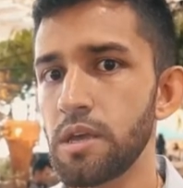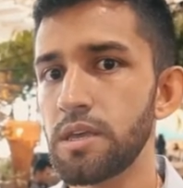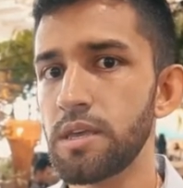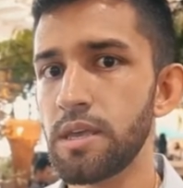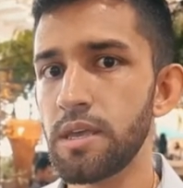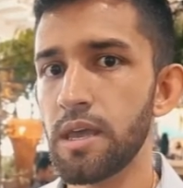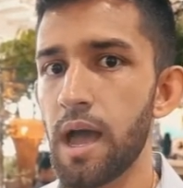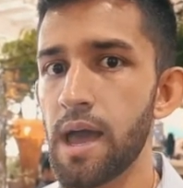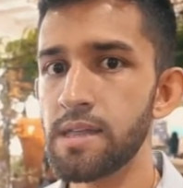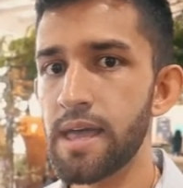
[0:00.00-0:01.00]
e
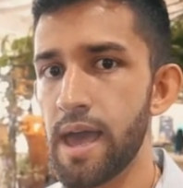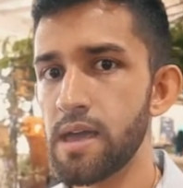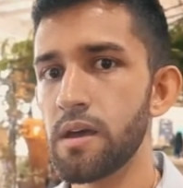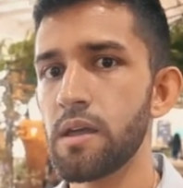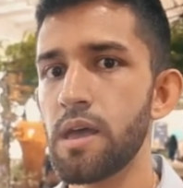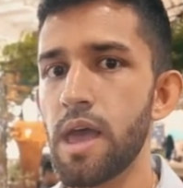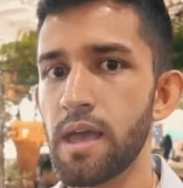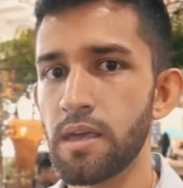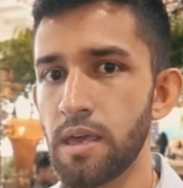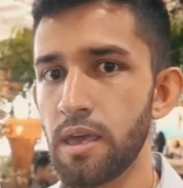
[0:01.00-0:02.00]
a ideia
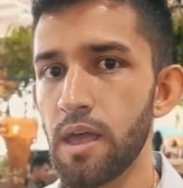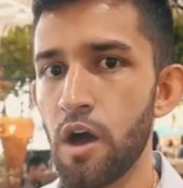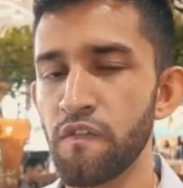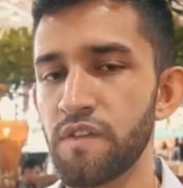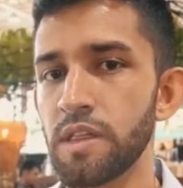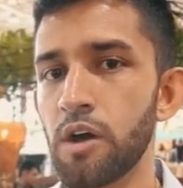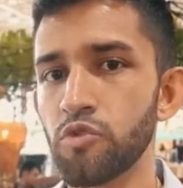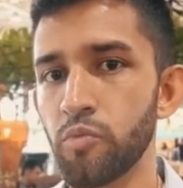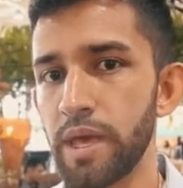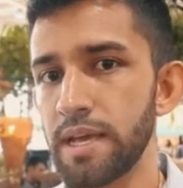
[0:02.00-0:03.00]
é que ao final
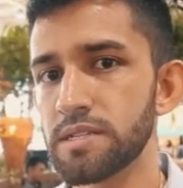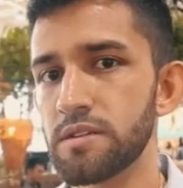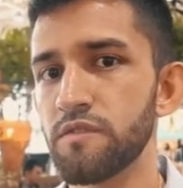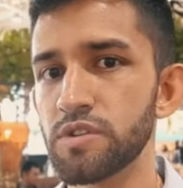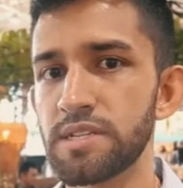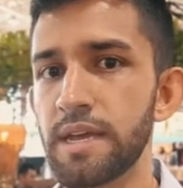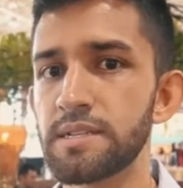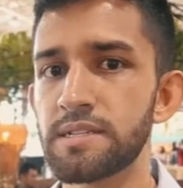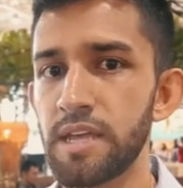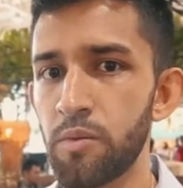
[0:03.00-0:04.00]
do mês você
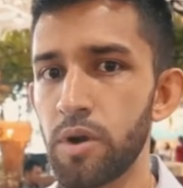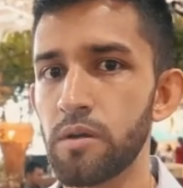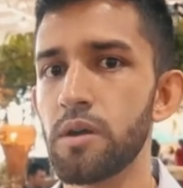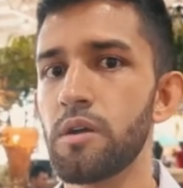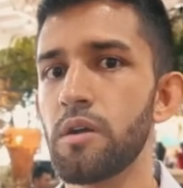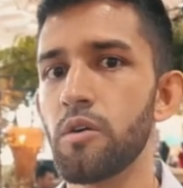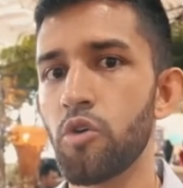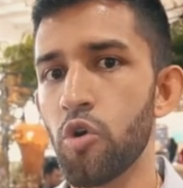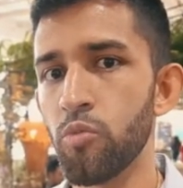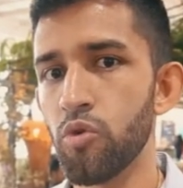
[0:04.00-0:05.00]
receba
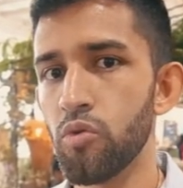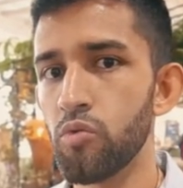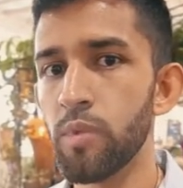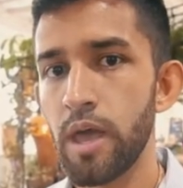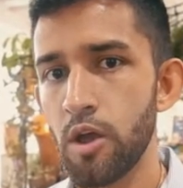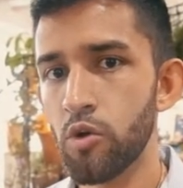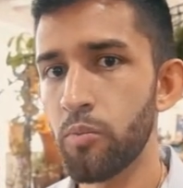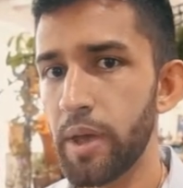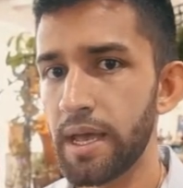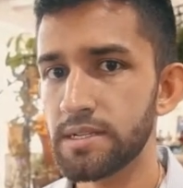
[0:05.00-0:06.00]
como uma
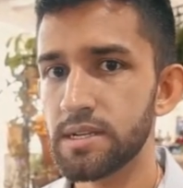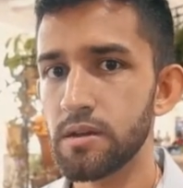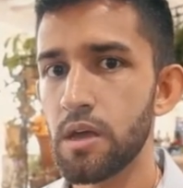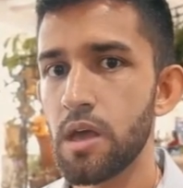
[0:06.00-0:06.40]
recompensa